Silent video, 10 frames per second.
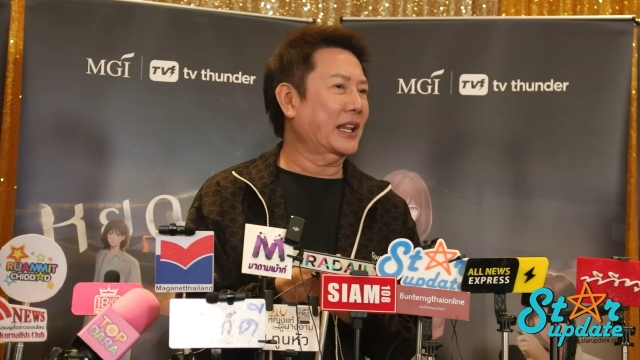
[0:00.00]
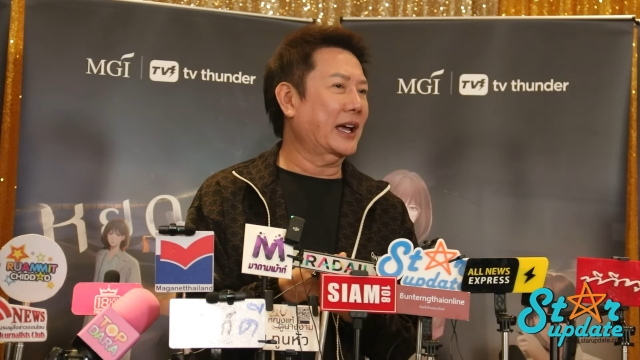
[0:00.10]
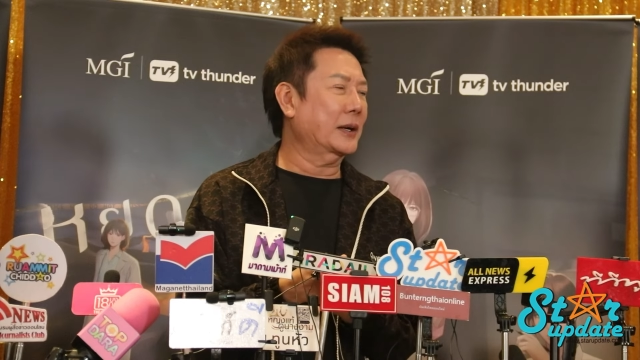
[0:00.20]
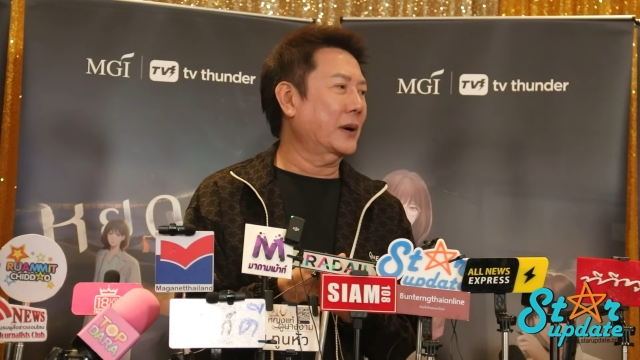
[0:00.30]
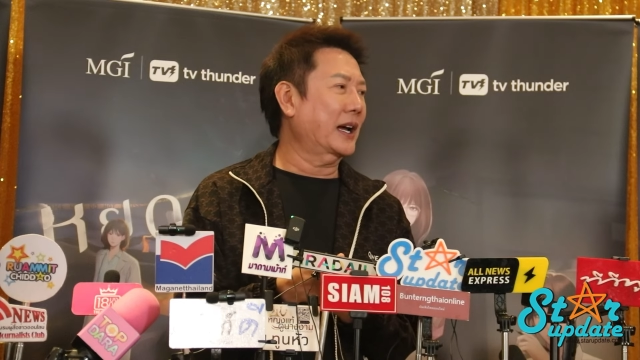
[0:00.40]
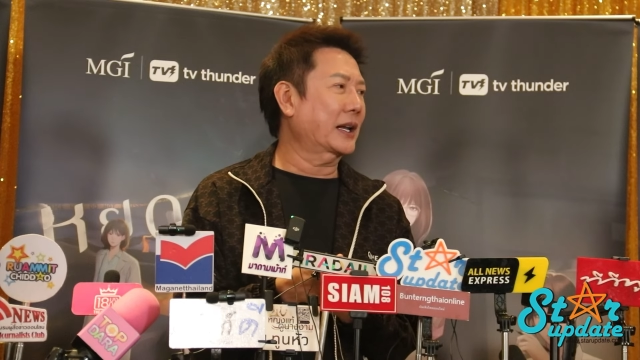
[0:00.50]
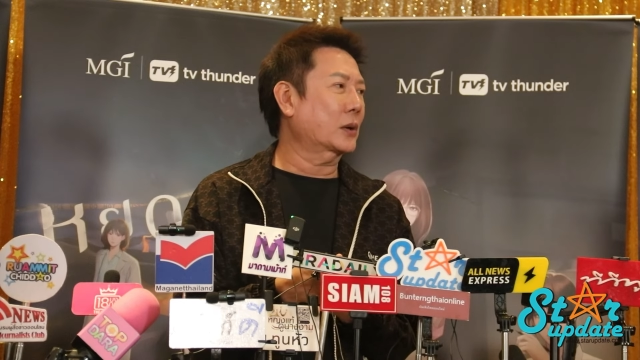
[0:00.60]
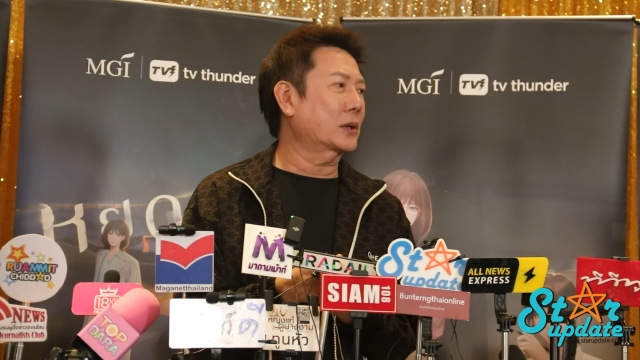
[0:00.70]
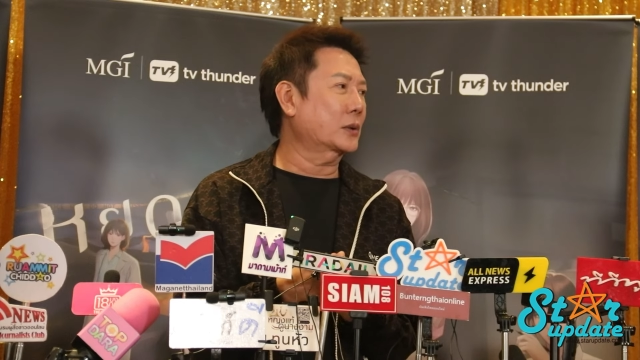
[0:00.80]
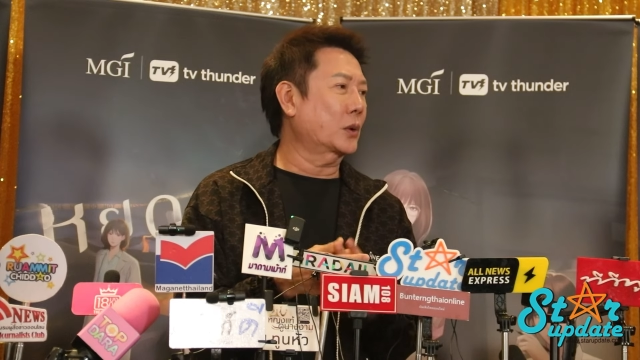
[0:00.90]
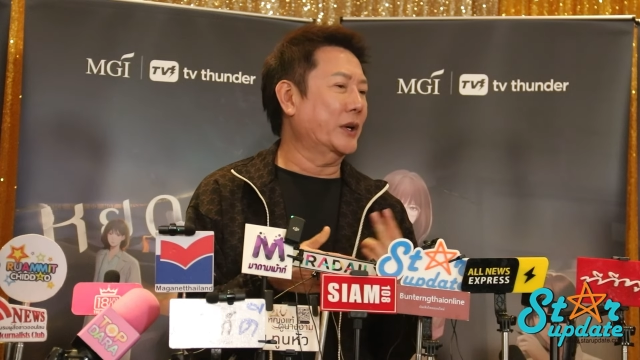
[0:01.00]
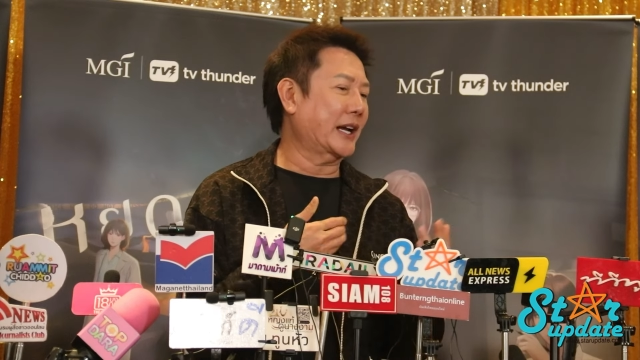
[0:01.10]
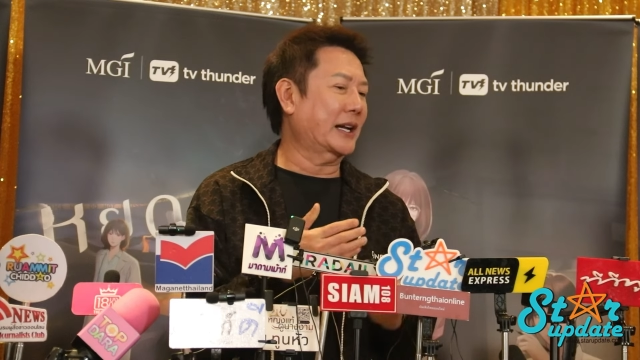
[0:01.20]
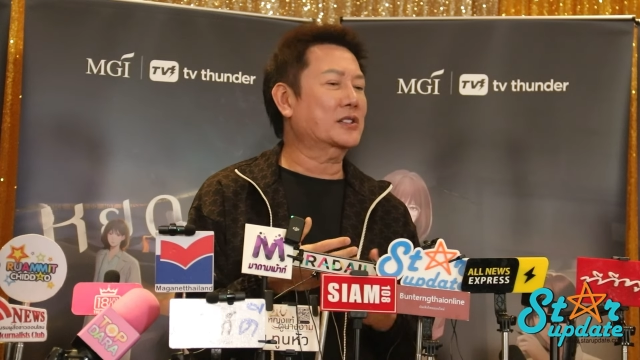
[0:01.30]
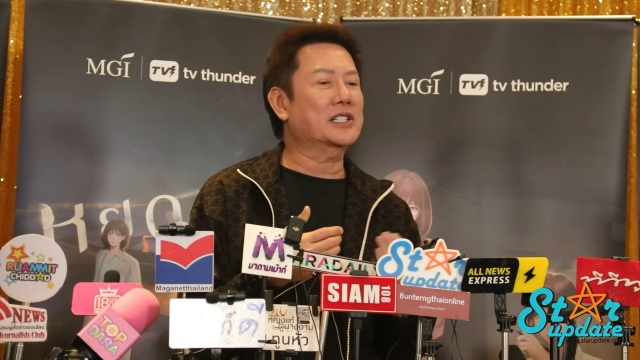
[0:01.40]
นะฮะว่าเราคุย
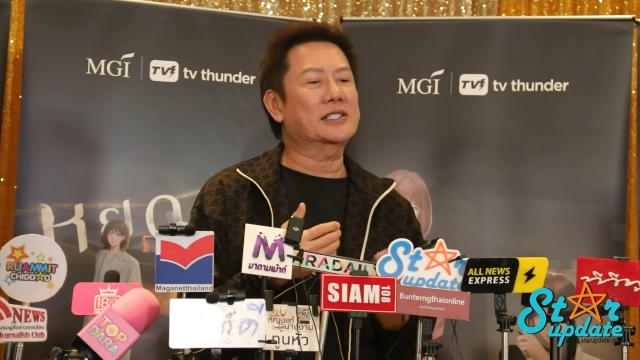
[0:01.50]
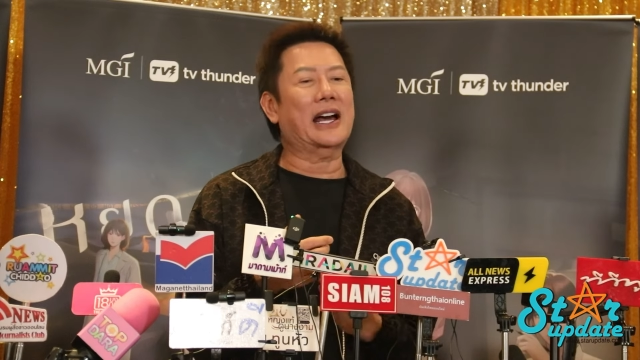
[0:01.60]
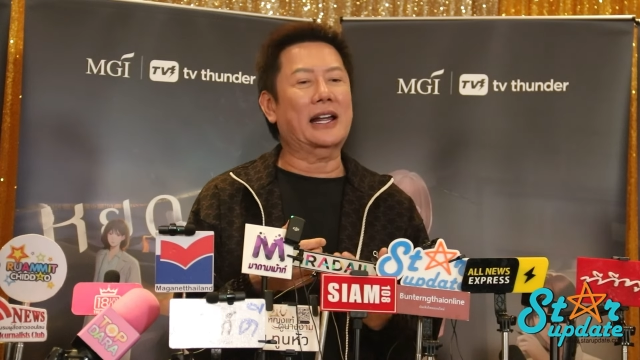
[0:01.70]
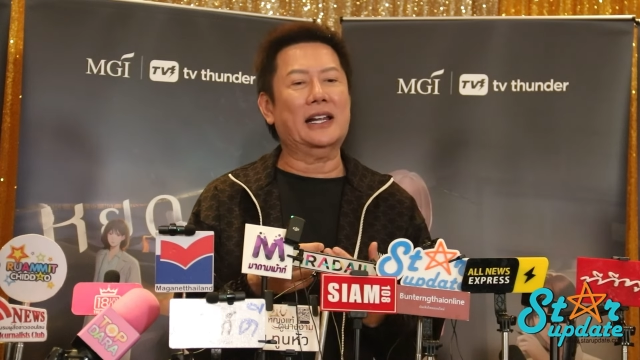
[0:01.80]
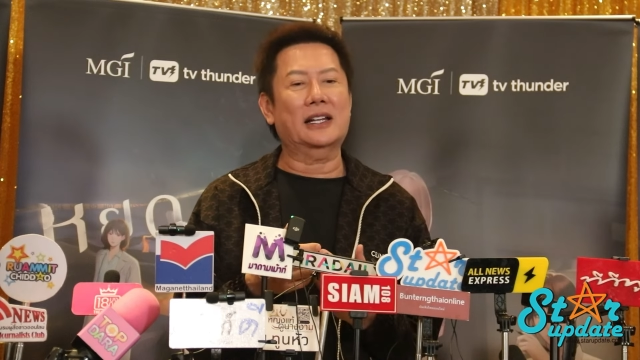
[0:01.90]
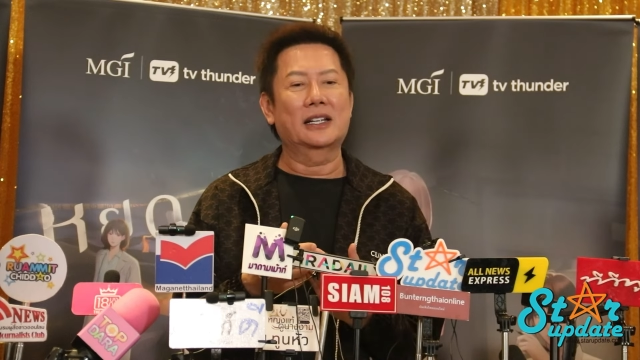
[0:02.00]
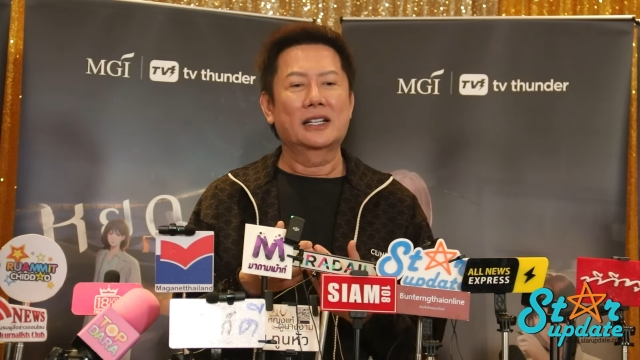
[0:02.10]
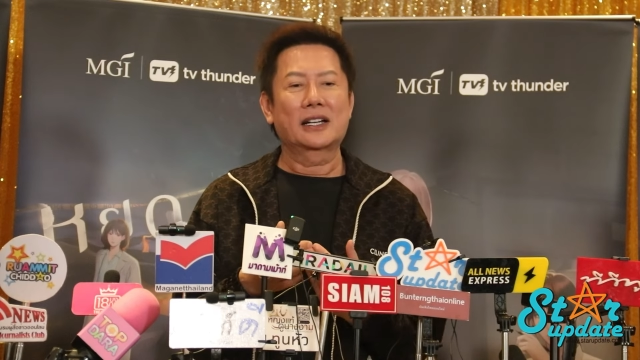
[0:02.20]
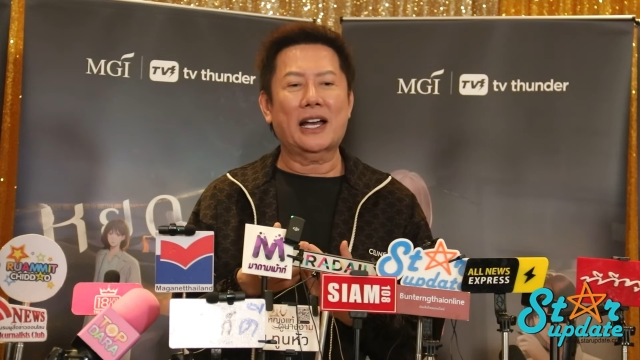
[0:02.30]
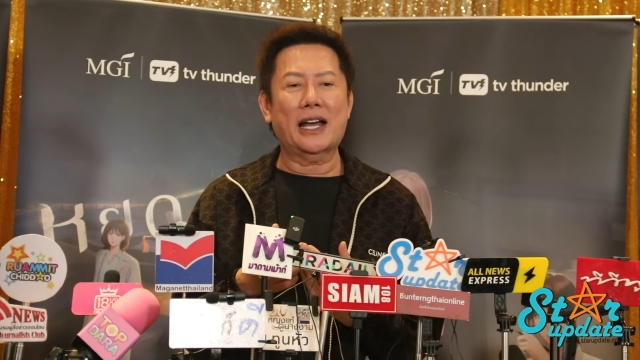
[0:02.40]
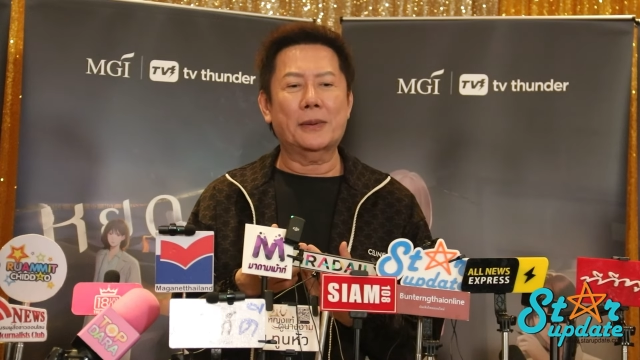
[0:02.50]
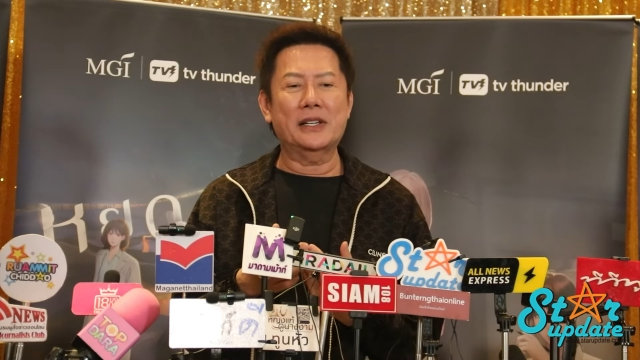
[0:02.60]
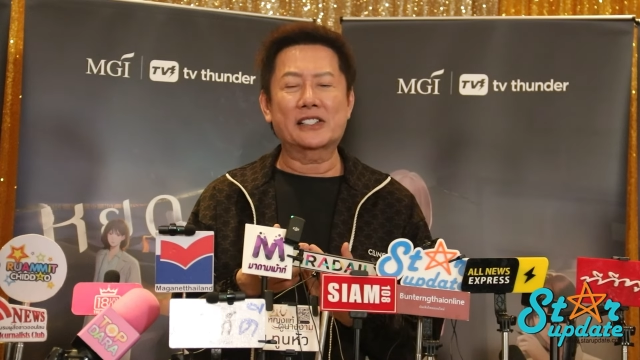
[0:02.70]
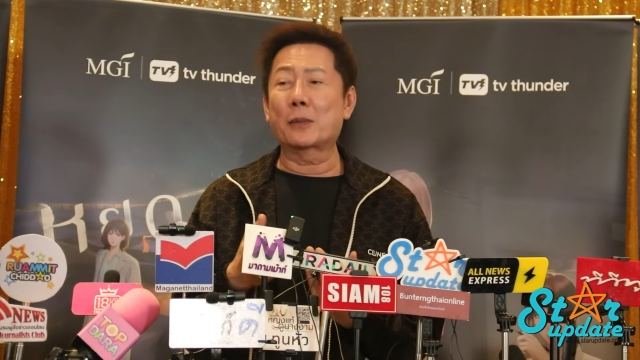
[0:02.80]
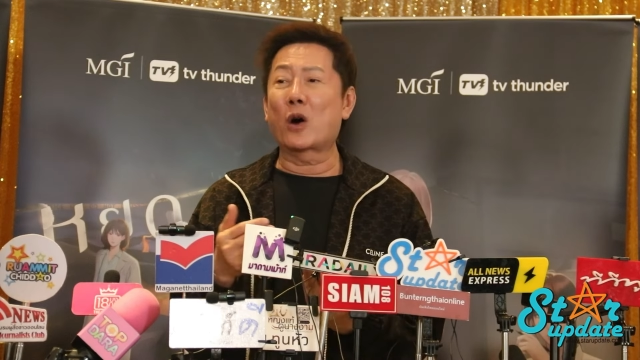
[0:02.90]
กันเราสื่อสารเนี่ย ใคร
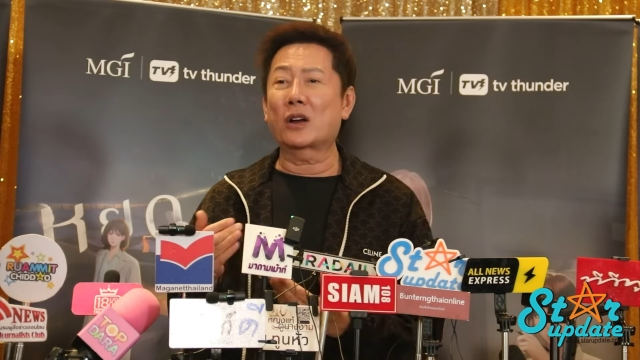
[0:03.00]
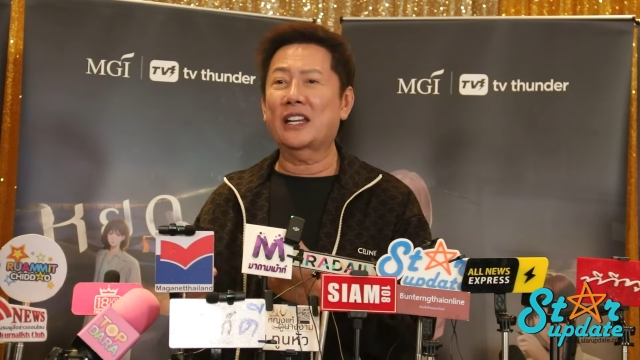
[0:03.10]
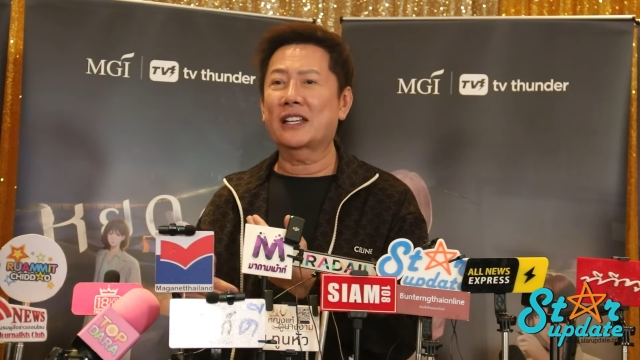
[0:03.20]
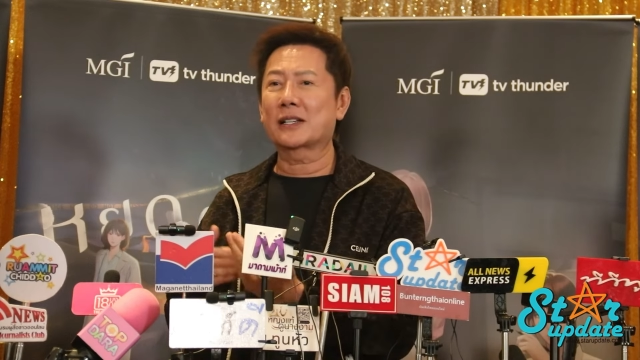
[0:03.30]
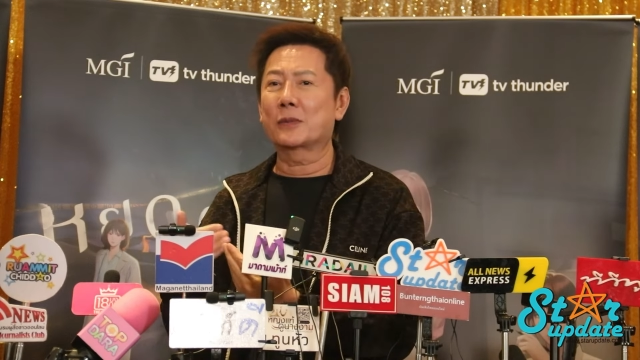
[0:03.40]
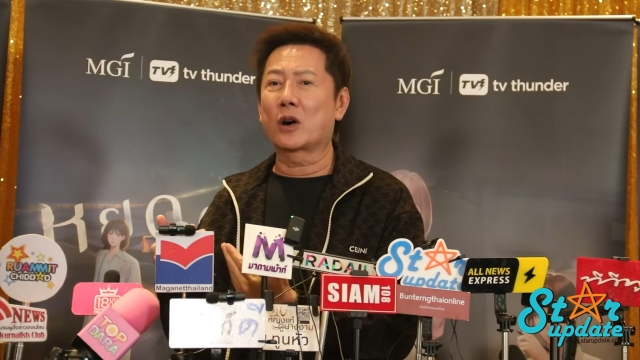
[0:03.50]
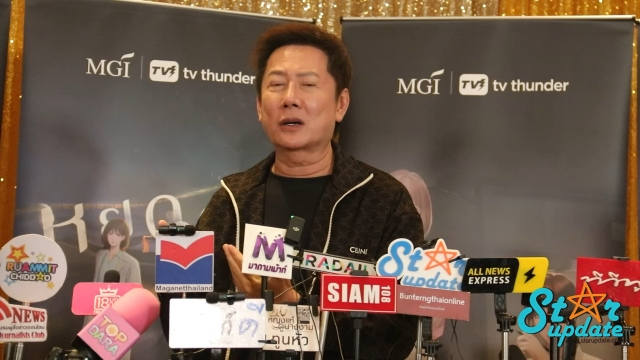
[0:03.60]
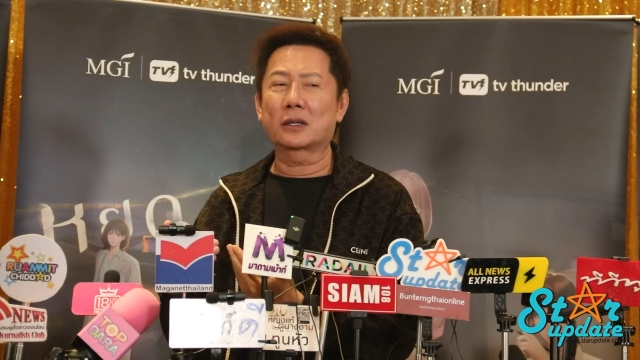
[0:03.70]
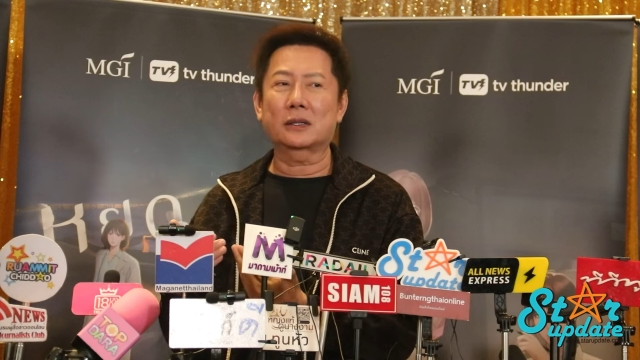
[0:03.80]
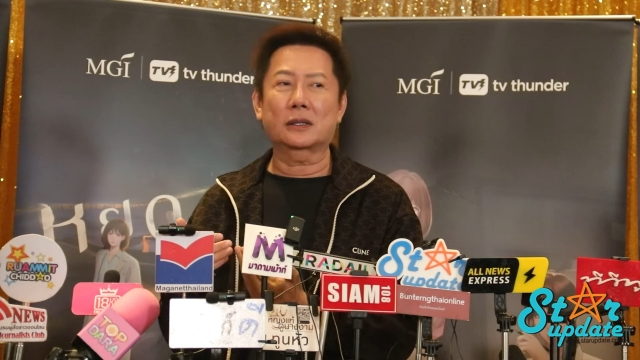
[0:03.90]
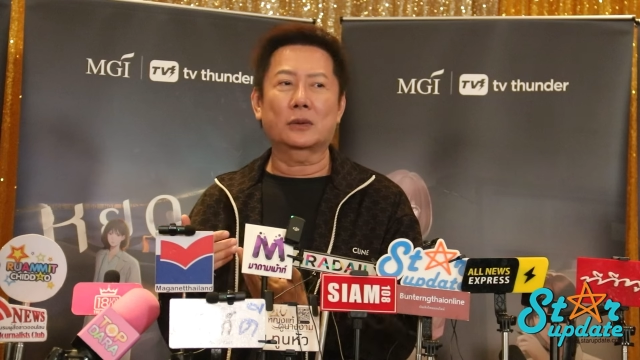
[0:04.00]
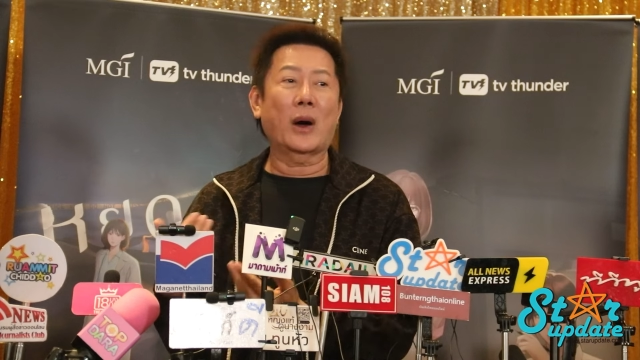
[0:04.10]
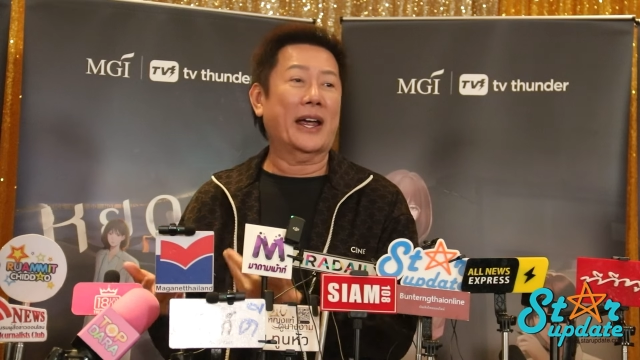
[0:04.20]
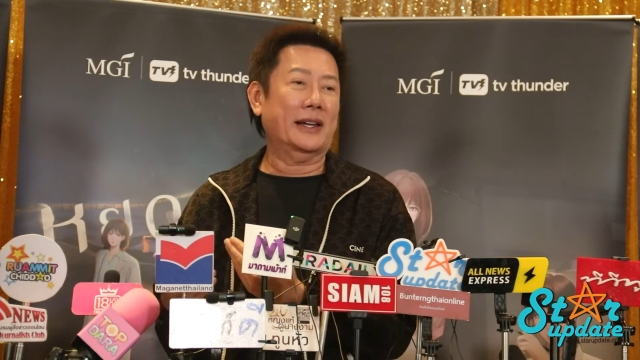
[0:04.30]
มีสมองดีสมองไว